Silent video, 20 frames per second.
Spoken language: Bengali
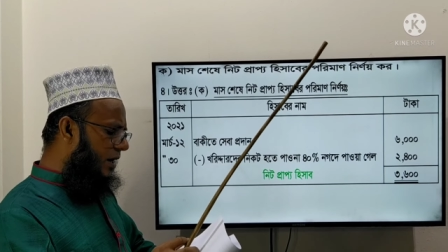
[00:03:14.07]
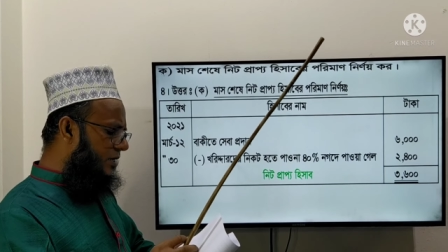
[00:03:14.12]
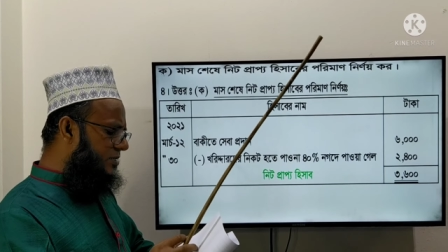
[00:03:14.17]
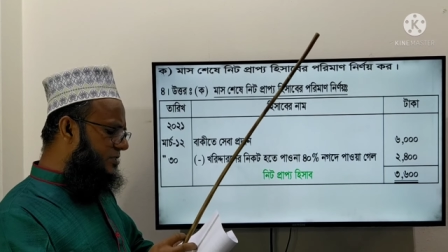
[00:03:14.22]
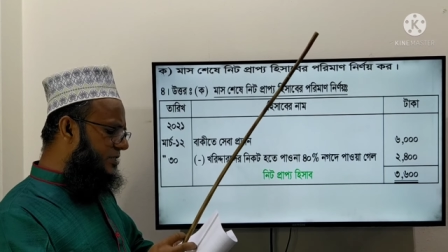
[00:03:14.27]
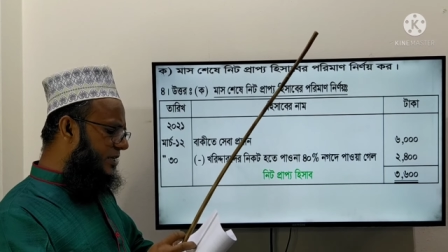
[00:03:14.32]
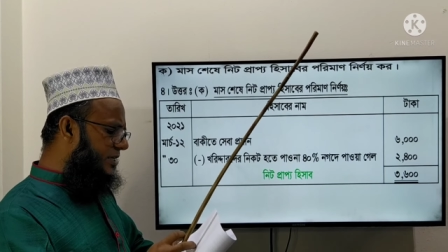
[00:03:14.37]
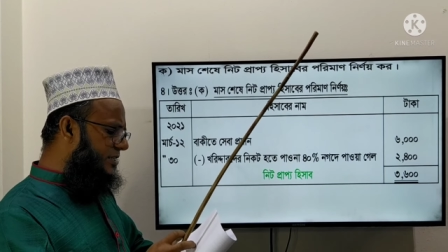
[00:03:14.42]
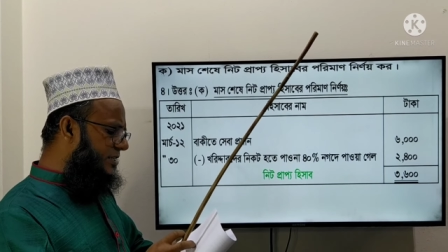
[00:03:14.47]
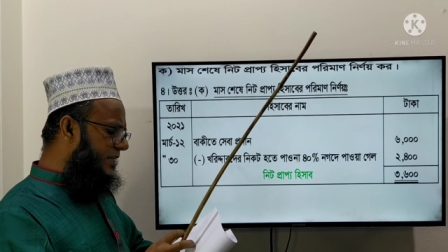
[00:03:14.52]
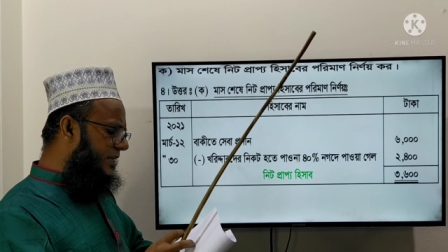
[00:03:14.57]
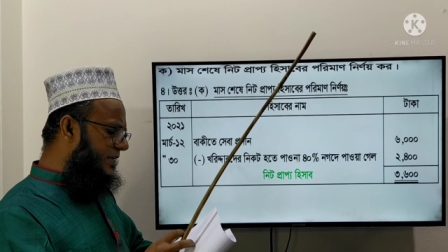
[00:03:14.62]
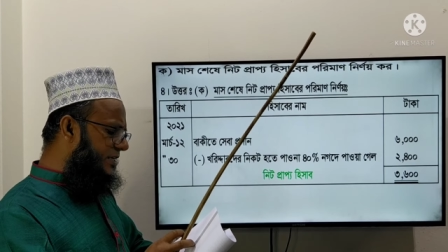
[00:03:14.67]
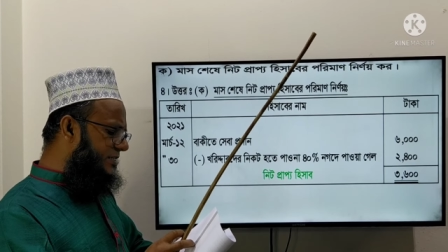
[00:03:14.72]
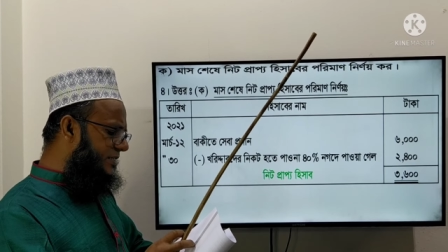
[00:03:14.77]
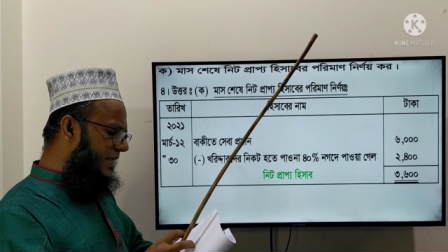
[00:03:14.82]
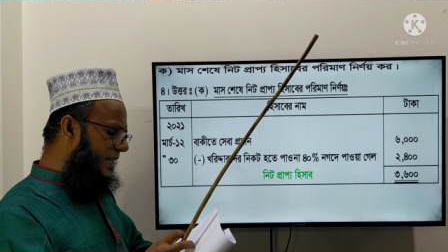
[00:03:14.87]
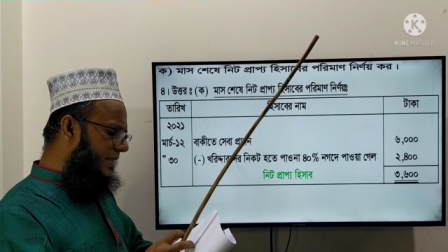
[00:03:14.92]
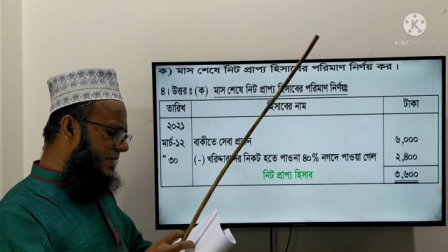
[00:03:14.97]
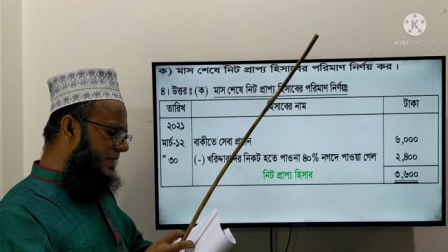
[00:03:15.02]
মার্চের
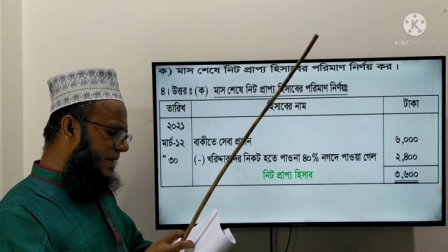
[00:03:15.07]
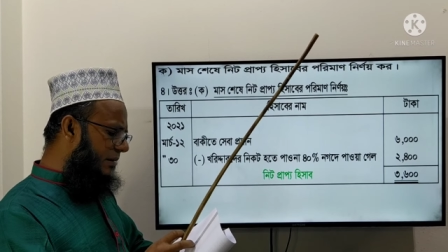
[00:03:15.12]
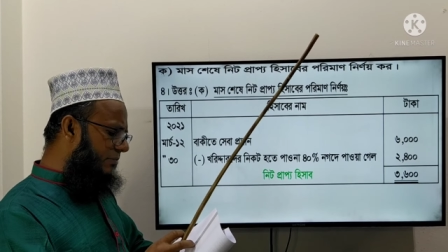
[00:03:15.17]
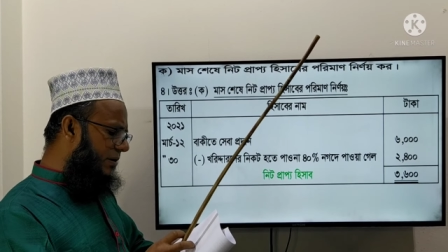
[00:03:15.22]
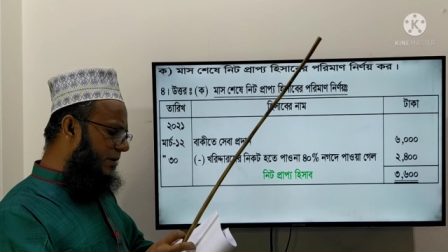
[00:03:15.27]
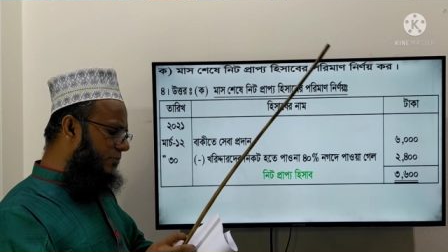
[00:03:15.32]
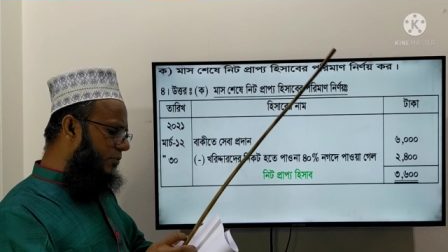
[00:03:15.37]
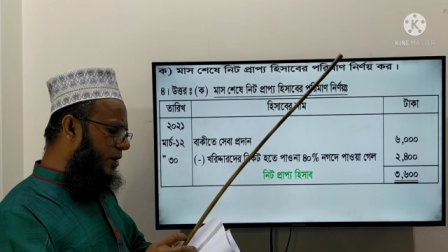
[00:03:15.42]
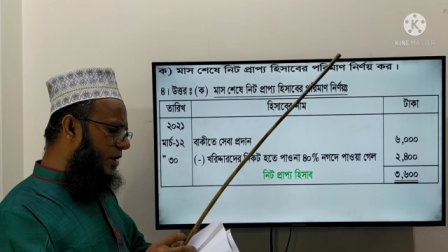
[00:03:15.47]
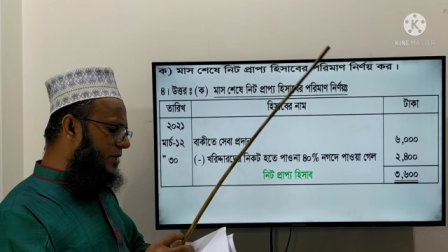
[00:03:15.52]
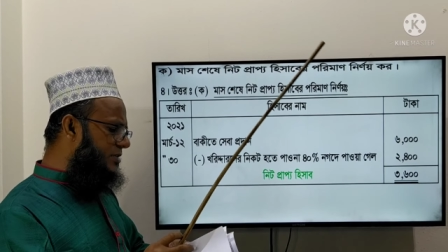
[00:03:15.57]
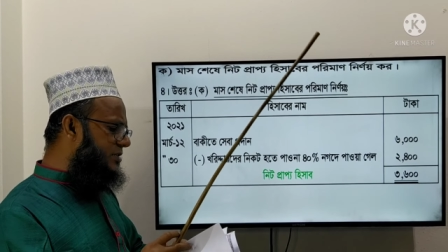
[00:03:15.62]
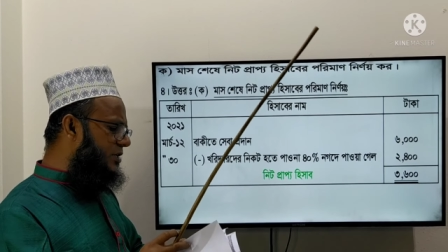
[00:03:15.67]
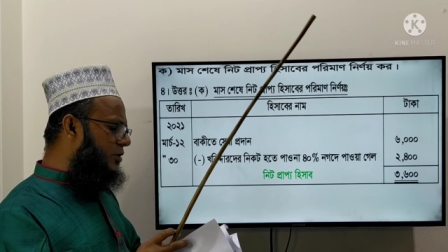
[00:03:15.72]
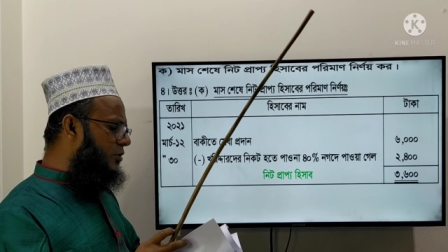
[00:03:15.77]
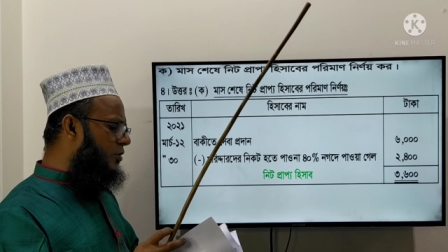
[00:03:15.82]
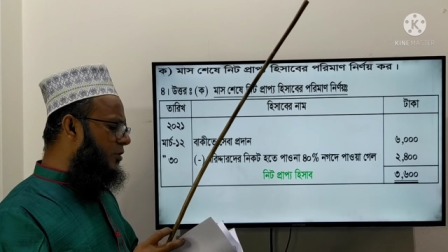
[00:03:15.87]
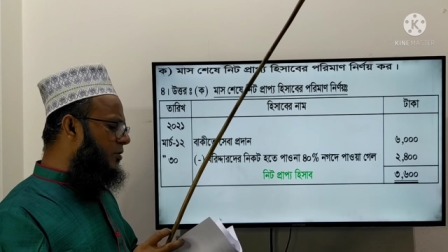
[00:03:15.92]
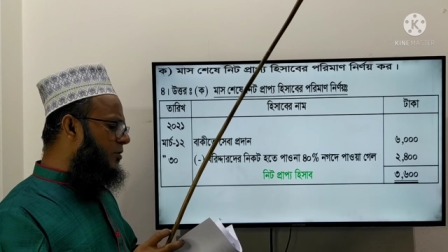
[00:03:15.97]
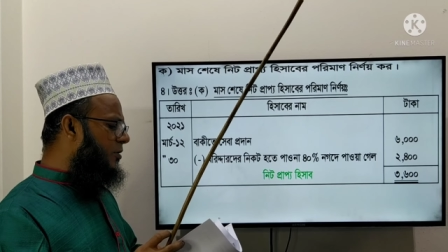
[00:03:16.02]
তিরিশ তারিখে আবার বলা
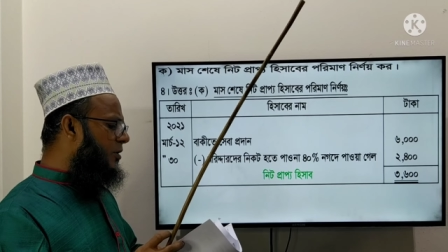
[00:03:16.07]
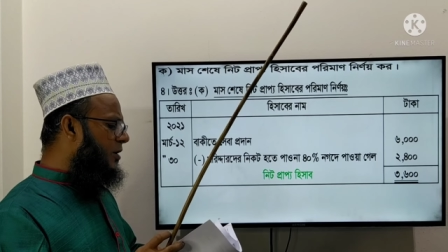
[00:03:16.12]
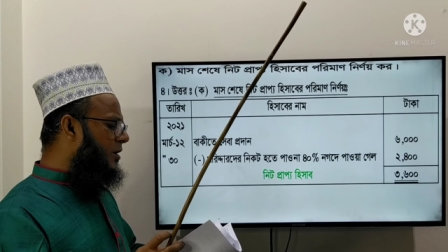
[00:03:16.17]
ছিল